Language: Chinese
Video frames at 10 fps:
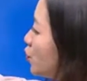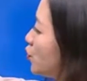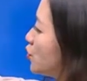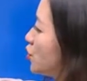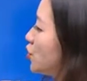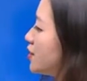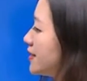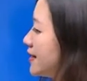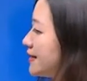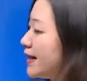去式、
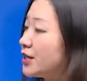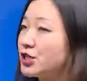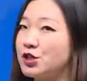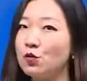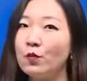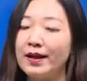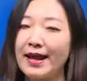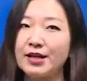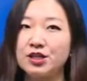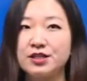现在式、未
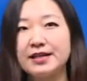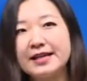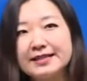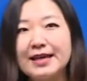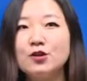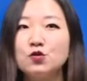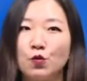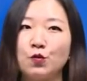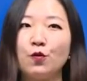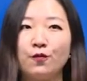来式三
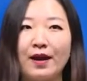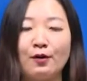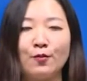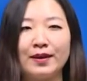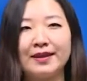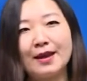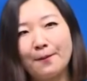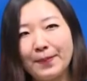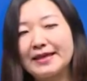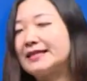种用法，我们一定要
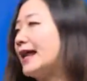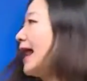背下